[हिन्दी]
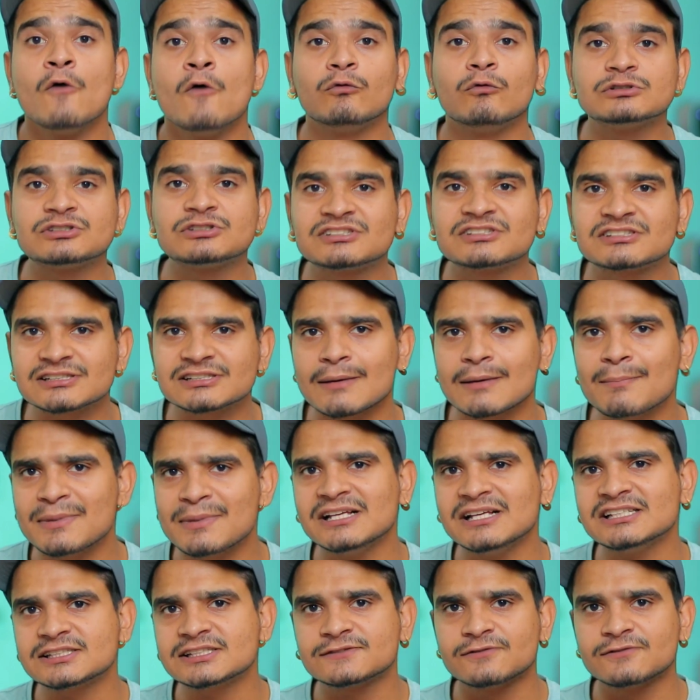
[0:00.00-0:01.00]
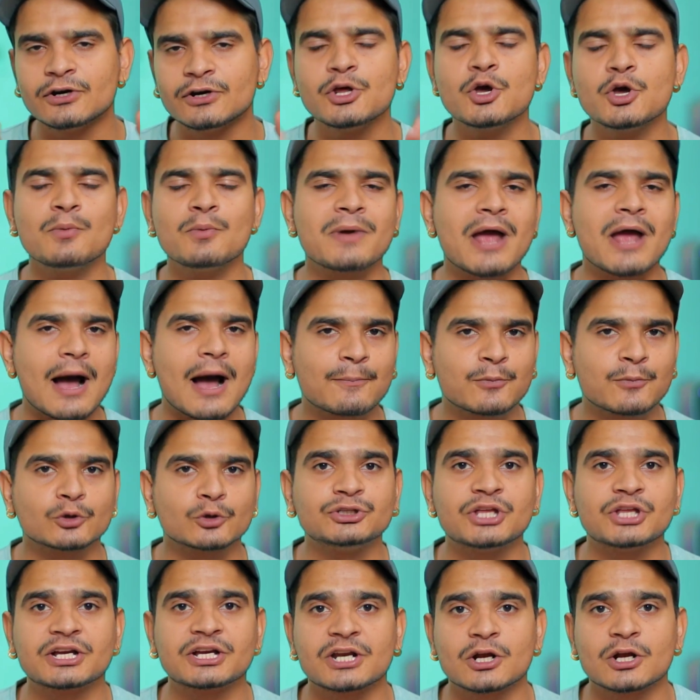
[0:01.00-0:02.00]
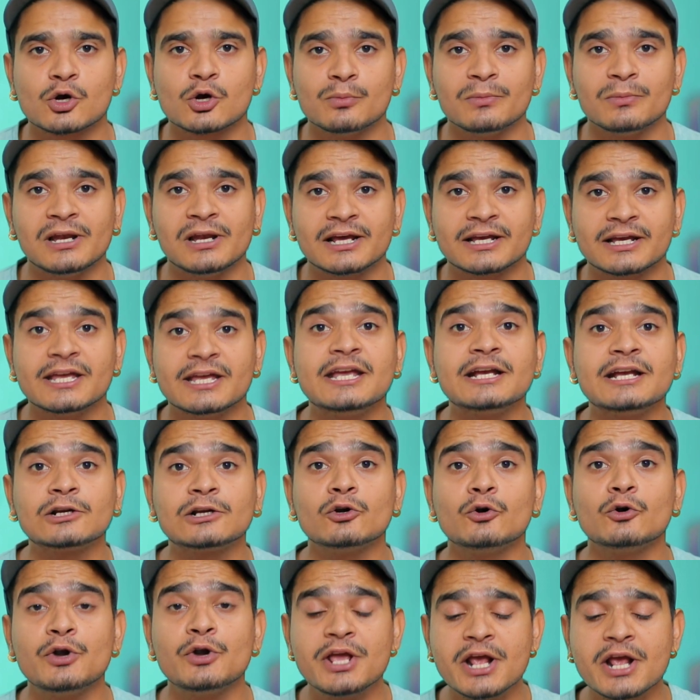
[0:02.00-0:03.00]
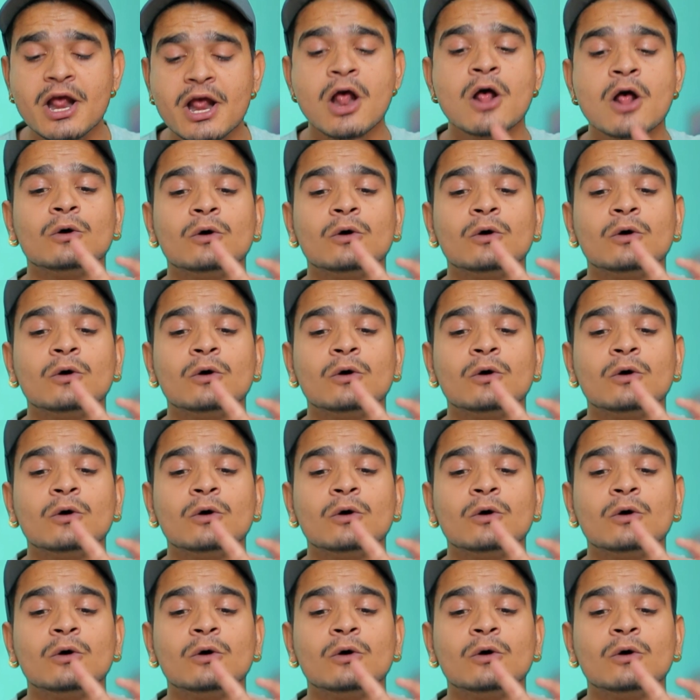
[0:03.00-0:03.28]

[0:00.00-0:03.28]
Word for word: वो सब इस वीडियो में आपको देखने को मिलेगी इंक्लूडिंग